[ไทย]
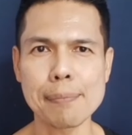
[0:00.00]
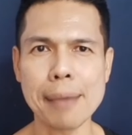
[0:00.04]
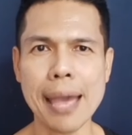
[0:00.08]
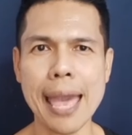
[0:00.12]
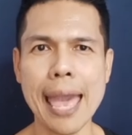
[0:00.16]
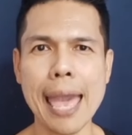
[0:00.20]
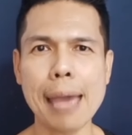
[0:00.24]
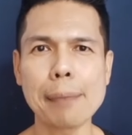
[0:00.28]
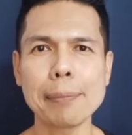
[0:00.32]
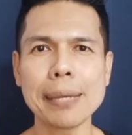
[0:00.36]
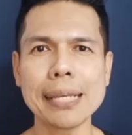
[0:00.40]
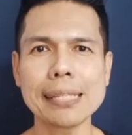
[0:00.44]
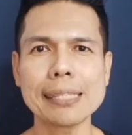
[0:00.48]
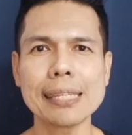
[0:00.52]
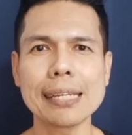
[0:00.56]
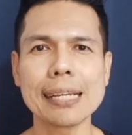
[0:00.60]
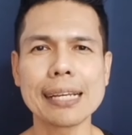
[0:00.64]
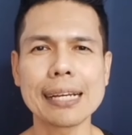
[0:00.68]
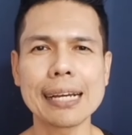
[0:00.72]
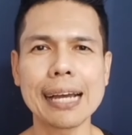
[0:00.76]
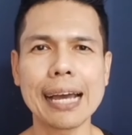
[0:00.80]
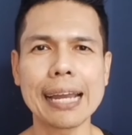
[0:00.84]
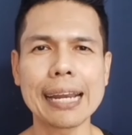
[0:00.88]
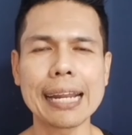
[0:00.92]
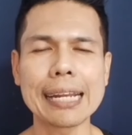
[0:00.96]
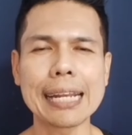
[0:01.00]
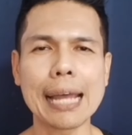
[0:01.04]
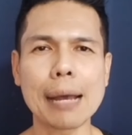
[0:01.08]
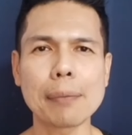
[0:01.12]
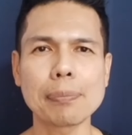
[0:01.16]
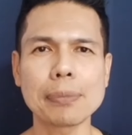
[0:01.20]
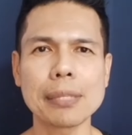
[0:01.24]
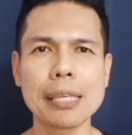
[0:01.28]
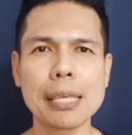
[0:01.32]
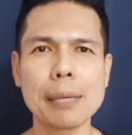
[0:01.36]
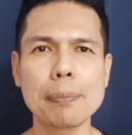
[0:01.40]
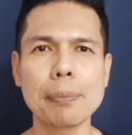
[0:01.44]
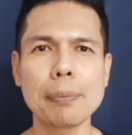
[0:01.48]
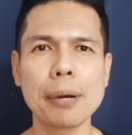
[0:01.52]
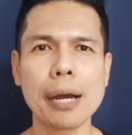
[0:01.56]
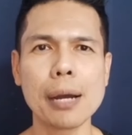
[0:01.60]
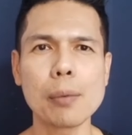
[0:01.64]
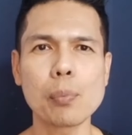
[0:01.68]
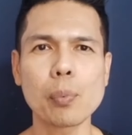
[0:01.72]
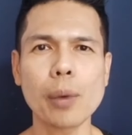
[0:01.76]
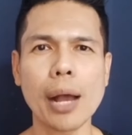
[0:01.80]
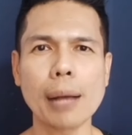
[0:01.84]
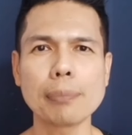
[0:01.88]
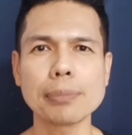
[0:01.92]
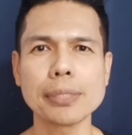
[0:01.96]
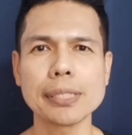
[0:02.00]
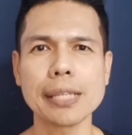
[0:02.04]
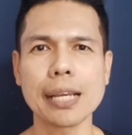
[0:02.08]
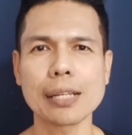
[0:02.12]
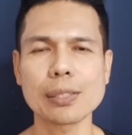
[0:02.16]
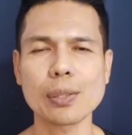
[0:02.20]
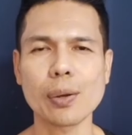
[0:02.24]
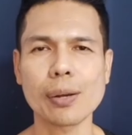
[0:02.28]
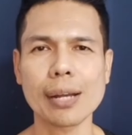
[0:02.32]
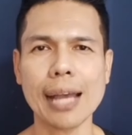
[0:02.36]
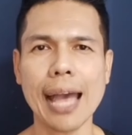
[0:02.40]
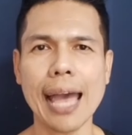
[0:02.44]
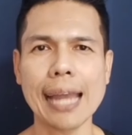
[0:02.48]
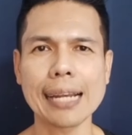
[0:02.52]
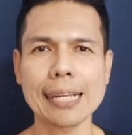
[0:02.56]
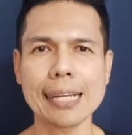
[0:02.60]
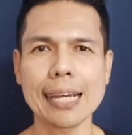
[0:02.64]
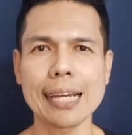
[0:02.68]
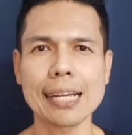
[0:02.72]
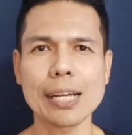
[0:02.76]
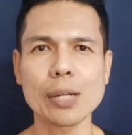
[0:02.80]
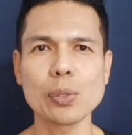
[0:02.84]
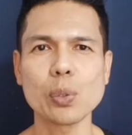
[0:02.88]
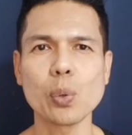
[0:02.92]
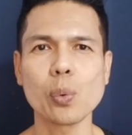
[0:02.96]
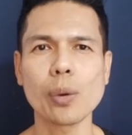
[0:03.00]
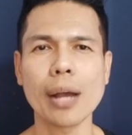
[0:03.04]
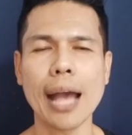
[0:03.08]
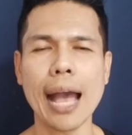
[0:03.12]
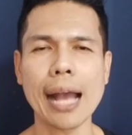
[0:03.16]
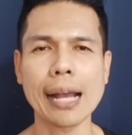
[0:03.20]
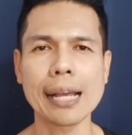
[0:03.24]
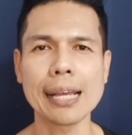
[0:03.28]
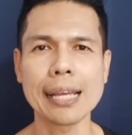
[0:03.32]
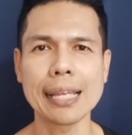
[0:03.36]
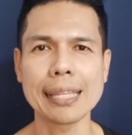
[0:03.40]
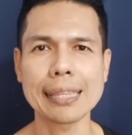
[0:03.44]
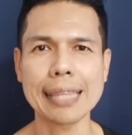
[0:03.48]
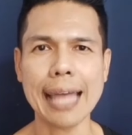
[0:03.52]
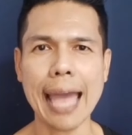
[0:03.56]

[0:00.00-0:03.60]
แม้ไม่ถึงระดับที่เพิ่มความเสี่ยงต่อการเกิดกระดูกหัก